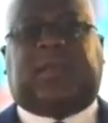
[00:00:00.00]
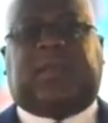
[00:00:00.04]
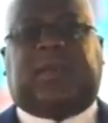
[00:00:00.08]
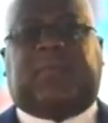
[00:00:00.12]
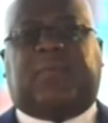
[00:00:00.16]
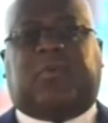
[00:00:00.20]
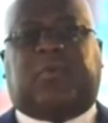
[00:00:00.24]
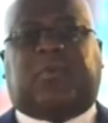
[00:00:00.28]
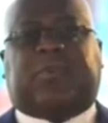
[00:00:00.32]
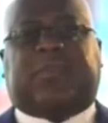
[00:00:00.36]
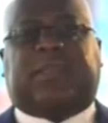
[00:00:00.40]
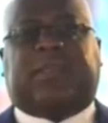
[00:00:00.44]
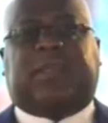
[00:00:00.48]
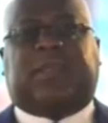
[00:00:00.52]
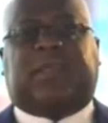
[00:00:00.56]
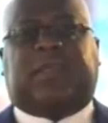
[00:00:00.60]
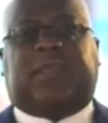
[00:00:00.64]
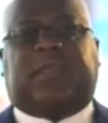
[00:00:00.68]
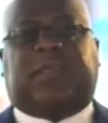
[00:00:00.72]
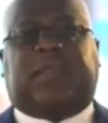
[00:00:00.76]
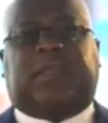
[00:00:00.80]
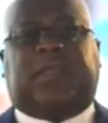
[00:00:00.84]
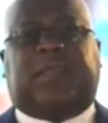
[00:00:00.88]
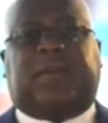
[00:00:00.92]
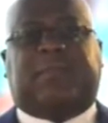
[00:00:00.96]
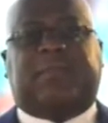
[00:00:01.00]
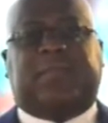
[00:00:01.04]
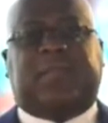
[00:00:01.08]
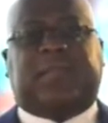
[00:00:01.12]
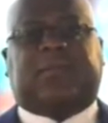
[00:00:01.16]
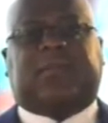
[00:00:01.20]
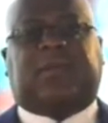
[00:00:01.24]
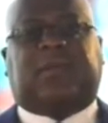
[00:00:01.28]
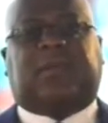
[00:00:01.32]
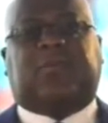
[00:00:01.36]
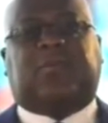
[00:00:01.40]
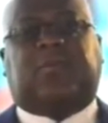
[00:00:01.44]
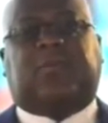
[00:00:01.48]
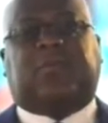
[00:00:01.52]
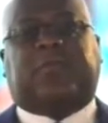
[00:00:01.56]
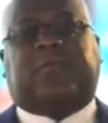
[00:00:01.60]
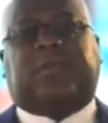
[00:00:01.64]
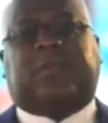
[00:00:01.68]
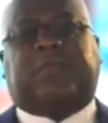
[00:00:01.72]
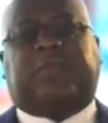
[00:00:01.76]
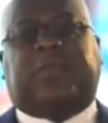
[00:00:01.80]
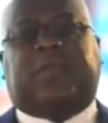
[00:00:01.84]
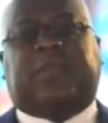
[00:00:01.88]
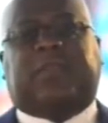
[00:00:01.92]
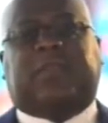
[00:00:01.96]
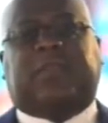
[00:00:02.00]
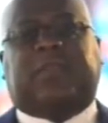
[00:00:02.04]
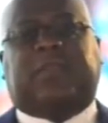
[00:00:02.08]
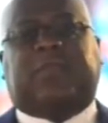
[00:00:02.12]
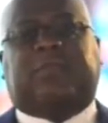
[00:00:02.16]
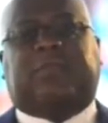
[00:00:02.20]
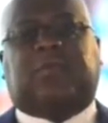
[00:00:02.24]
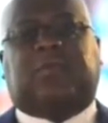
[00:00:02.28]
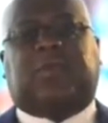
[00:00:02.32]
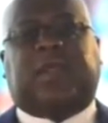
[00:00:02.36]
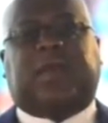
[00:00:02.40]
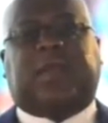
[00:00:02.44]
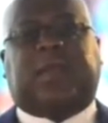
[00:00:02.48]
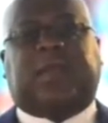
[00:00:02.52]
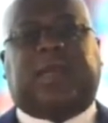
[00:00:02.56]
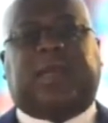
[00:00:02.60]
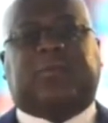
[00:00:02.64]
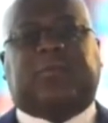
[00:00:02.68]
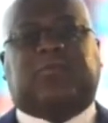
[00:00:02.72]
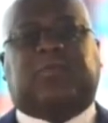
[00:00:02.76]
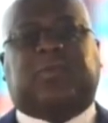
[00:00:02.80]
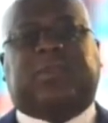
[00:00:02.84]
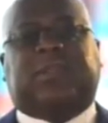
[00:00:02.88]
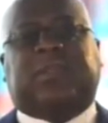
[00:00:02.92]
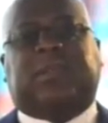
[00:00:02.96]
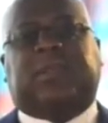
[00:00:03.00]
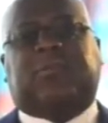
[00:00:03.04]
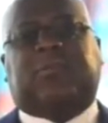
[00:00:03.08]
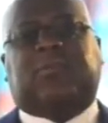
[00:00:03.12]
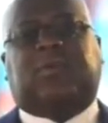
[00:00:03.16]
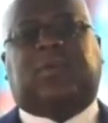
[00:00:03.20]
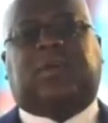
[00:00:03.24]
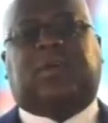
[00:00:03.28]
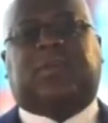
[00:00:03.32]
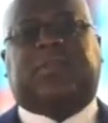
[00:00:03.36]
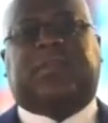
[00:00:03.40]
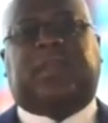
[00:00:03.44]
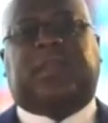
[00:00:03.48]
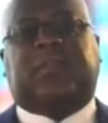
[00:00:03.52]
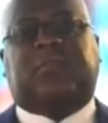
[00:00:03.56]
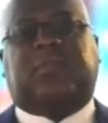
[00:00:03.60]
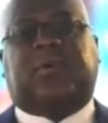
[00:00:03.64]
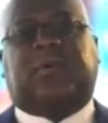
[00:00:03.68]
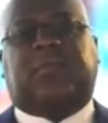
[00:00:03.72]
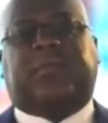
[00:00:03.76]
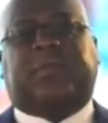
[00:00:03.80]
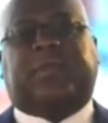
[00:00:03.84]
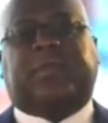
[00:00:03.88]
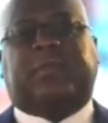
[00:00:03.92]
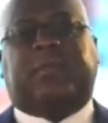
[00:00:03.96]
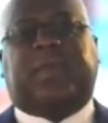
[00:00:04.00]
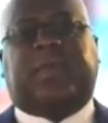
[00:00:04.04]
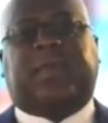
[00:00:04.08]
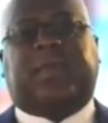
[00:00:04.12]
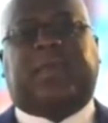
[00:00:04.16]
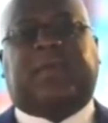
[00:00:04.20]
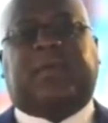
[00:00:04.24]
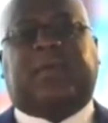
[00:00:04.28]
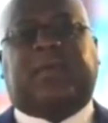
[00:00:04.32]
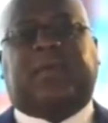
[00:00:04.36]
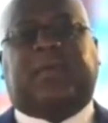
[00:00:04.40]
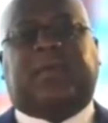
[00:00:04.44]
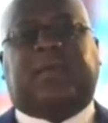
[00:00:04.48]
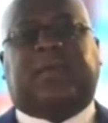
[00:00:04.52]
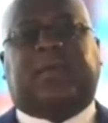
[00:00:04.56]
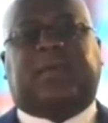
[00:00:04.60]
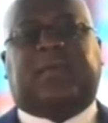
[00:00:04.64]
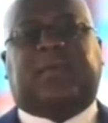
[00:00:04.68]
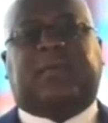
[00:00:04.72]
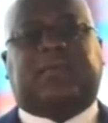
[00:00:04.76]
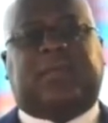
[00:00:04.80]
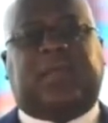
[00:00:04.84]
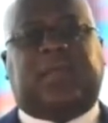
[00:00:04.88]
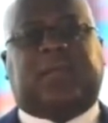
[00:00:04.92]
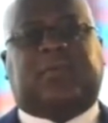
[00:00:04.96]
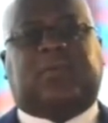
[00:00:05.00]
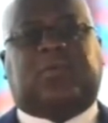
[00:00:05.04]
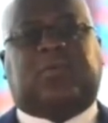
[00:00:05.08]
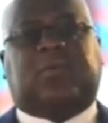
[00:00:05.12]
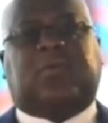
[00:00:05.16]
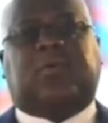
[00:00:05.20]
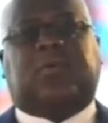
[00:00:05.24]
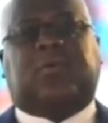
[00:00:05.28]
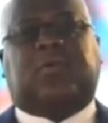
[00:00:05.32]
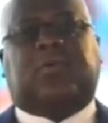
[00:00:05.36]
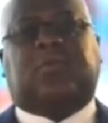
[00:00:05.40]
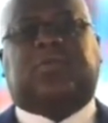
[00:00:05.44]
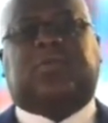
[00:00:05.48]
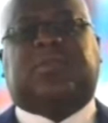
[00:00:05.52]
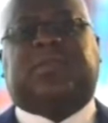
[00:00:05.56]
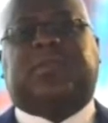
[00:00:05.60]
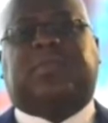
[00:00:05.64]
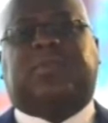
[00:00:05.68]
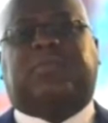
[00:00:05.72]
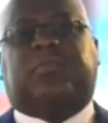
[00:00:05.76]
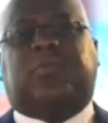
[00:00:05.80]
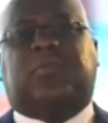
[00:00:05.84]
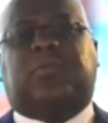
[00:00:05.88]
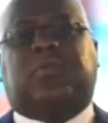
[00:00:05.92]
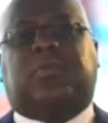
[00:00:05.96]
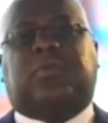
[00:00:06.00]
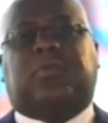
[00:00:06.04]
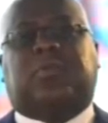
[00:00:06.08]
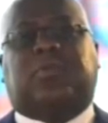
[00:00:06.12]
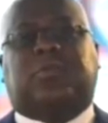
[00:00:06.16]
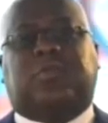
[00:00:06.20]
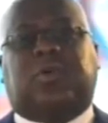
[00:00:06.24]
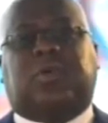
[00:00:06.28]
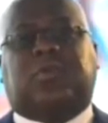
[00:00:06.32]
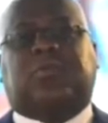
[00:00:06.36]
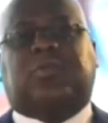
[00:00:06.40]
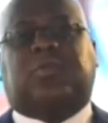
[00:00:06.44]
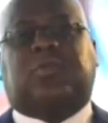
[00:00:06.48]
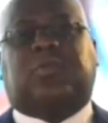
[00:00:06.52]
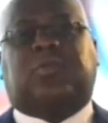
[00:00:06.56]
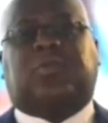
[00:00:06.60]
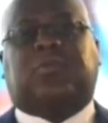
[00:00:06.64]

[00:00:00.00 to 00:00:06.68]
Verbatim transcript: et amorcé la mise en œuvre effective de la gratuité de l'enseignement primaire tel que le stipule notre